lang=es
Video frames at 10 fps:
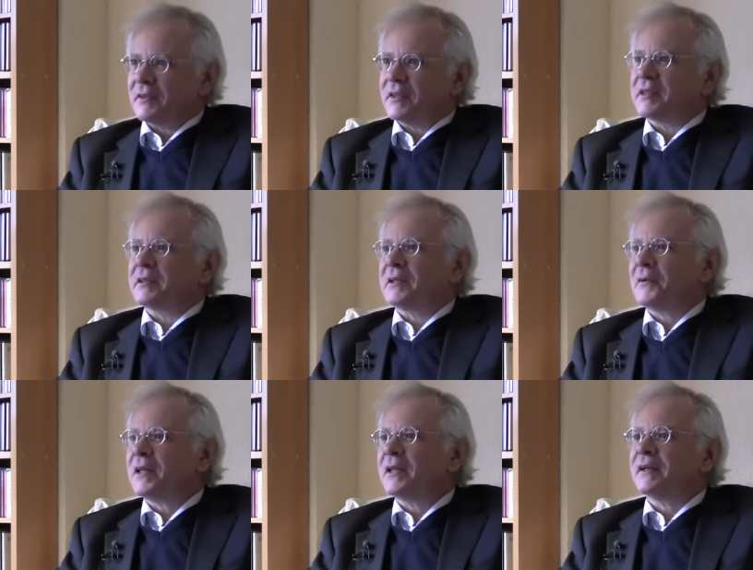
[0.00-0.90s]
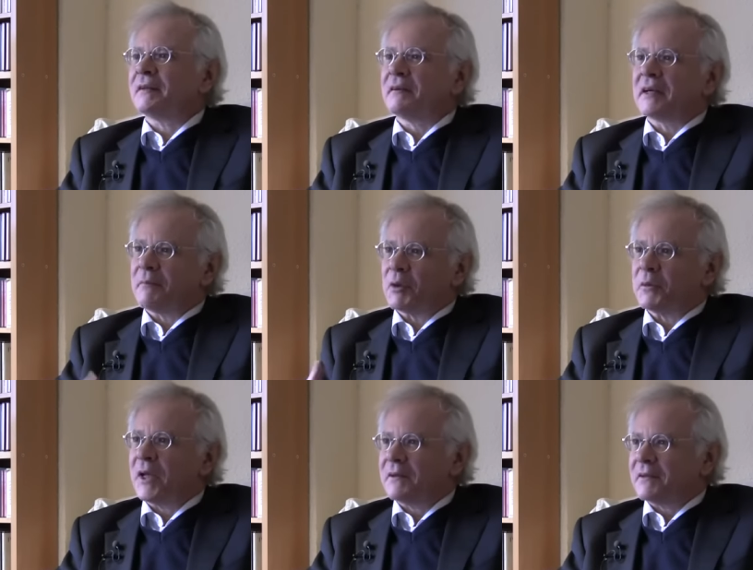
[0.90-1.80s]
Es decir, se trataba de
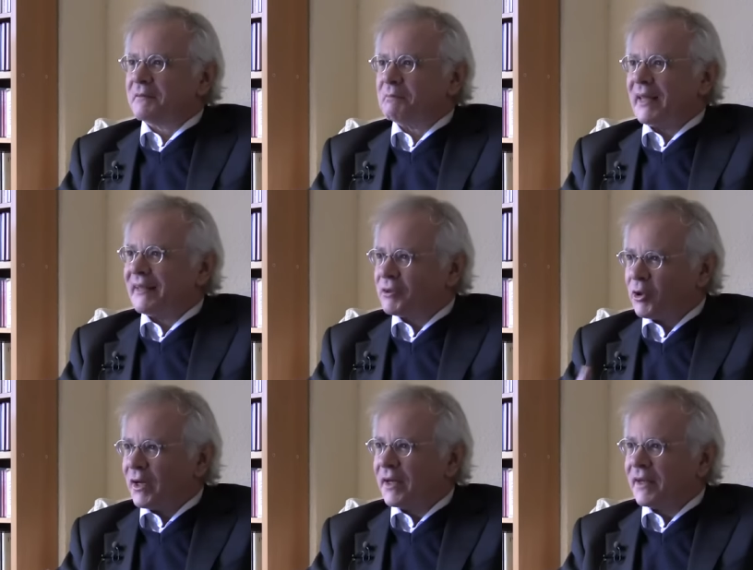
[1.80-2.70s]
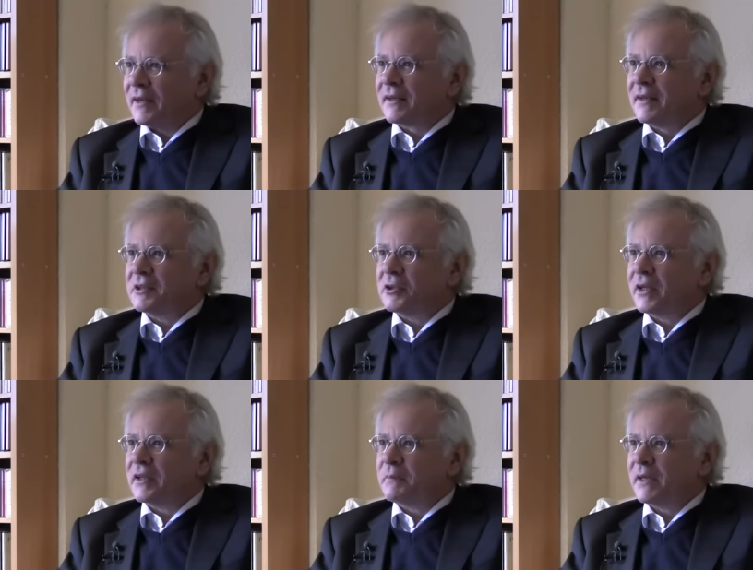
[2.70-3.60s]
reapropiarme de toda la,
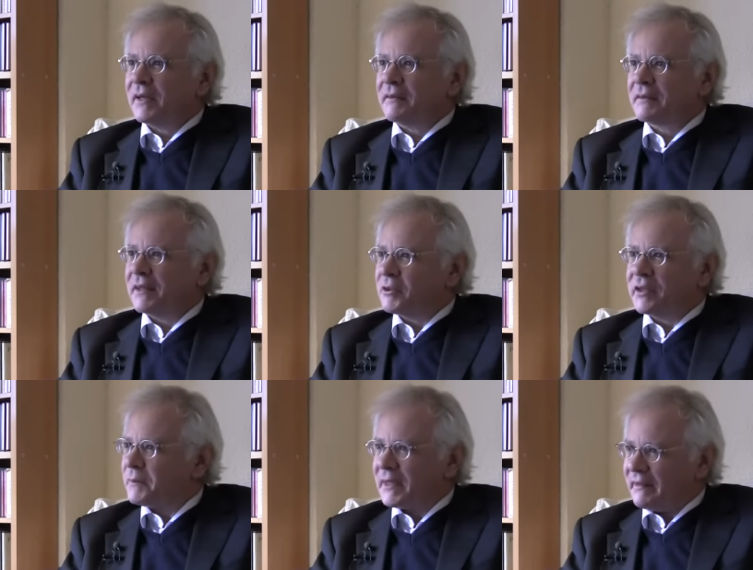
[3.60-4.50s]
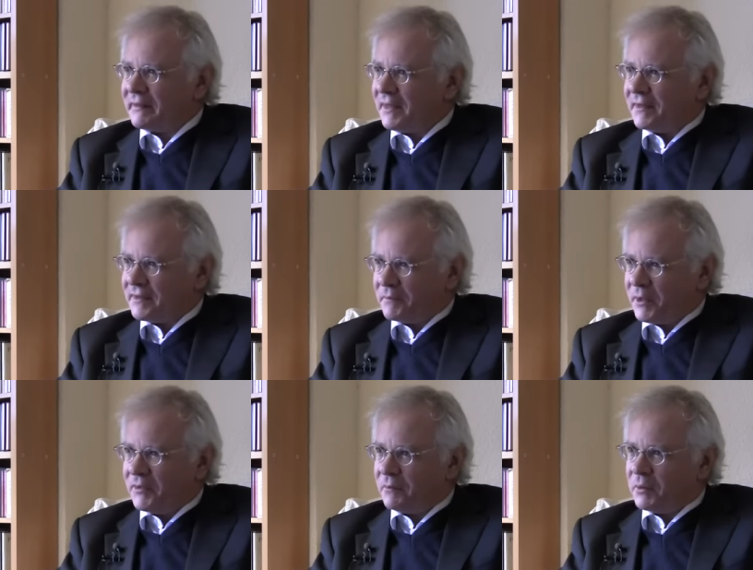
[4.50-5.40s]
historia de España, de la historia de España entera desde el
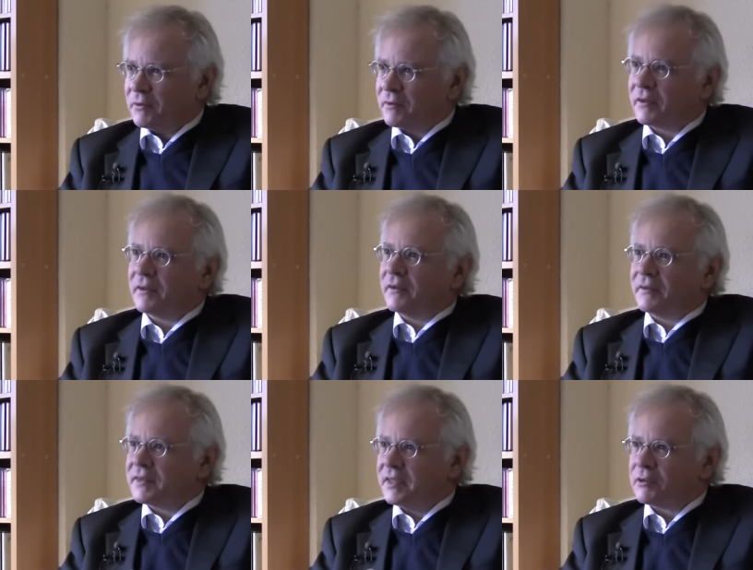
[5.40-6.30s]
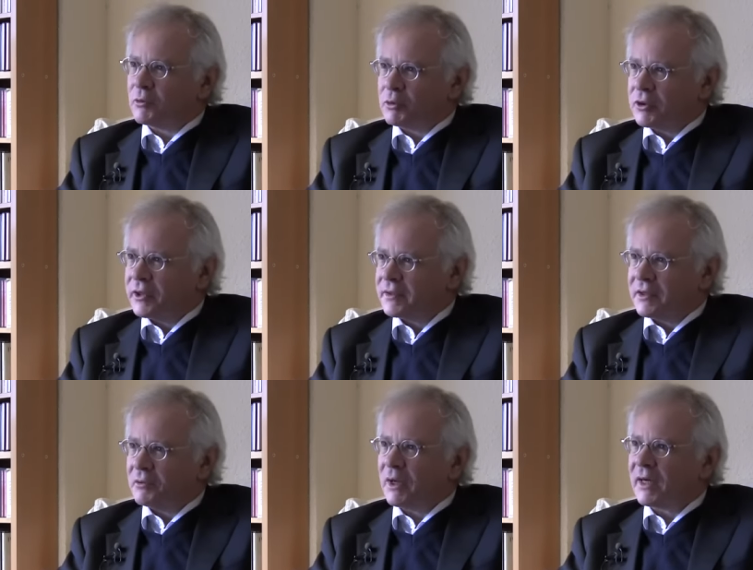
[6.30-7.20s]
principio, eh, sin exclusiones
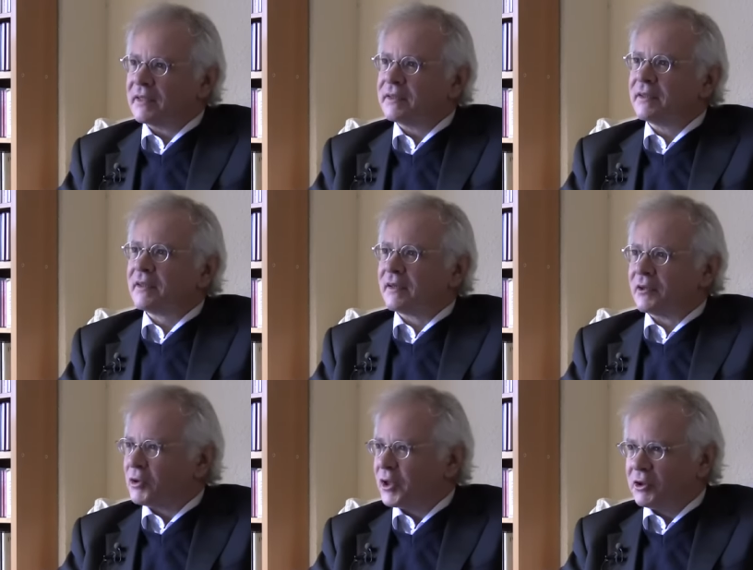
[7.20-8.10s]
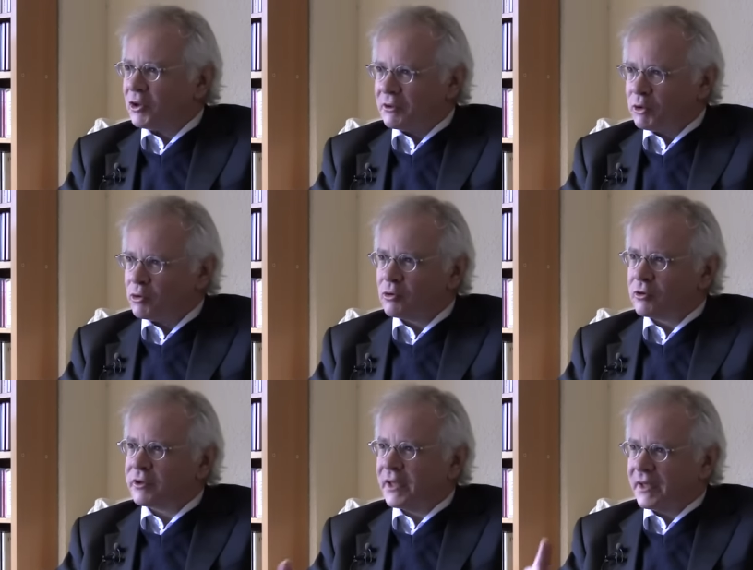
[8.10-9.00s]
de ninguna clase, recogiendo a todos
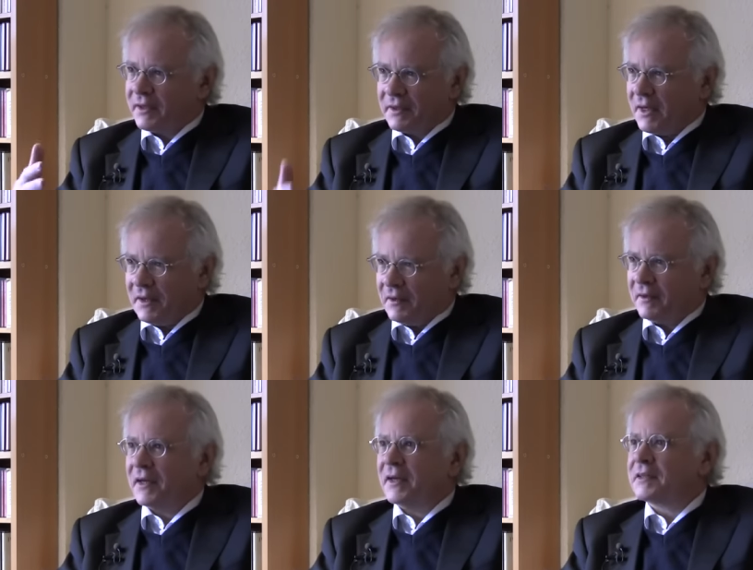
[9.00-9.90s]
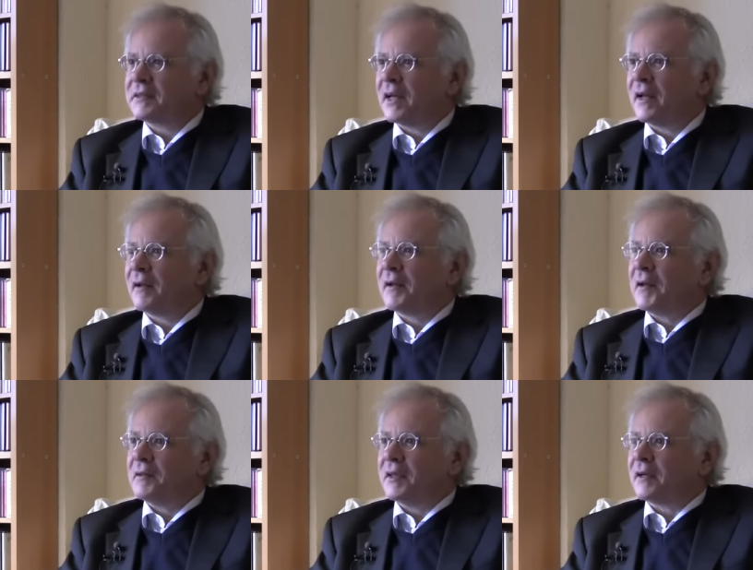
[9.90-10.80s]
los que eh, en esta
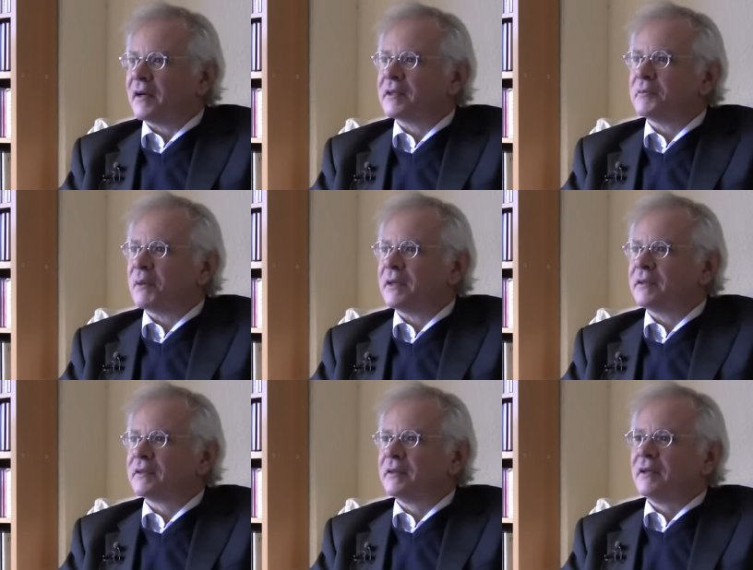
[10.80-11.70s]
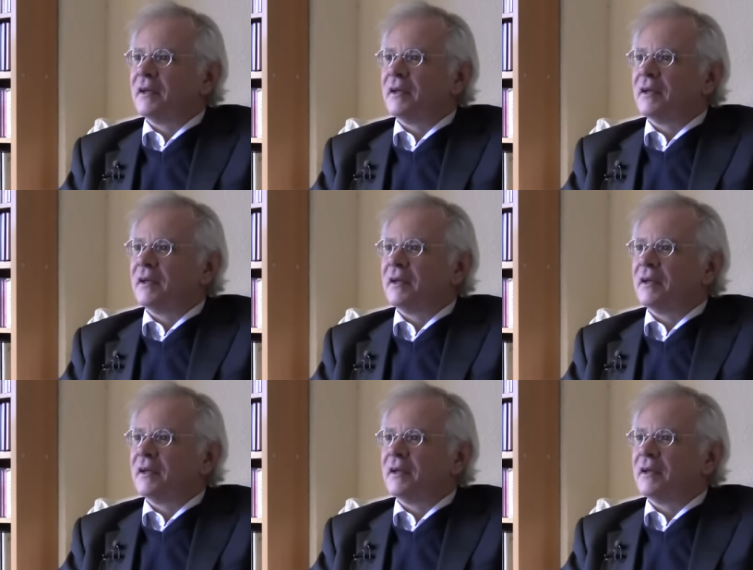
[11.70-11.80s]
tierra, en este país,